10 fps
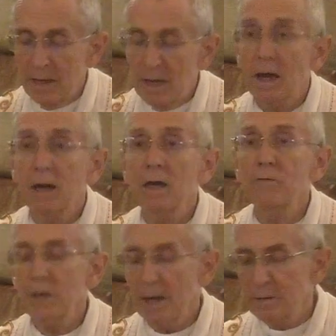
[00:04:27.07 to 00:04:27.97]
car la
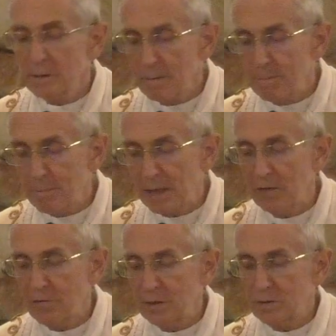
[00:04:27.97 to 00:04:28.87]
vie a été
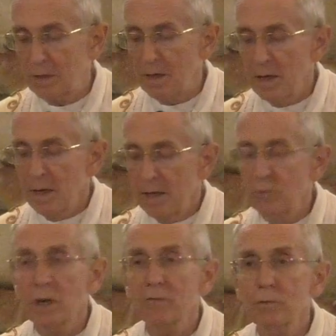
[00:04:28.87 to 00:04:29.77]
manifestée, et nous
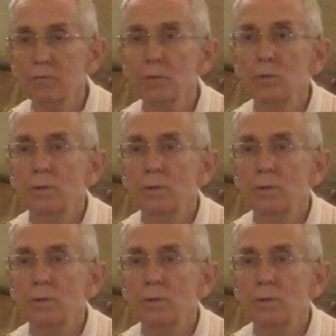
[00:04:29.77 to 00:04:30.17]
l'avons vue,